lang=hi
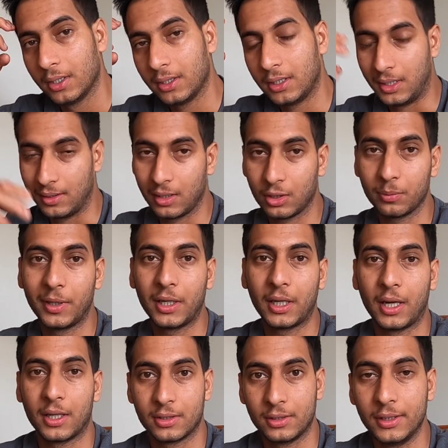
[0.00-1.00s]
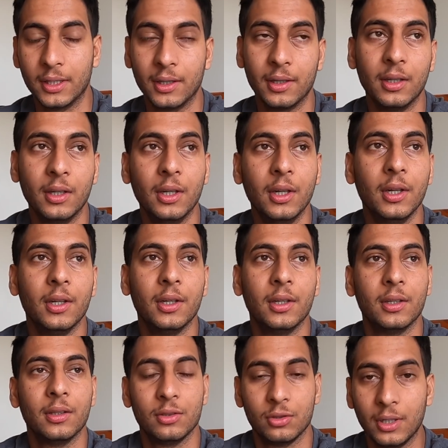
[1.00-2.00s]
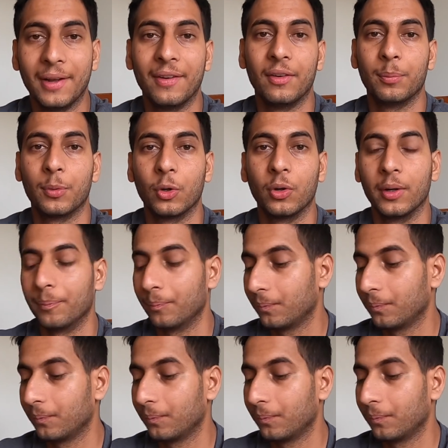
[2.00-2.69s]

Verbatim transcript: ये वाला तो मैंने कैश लिया है जो इलेवन प्रो है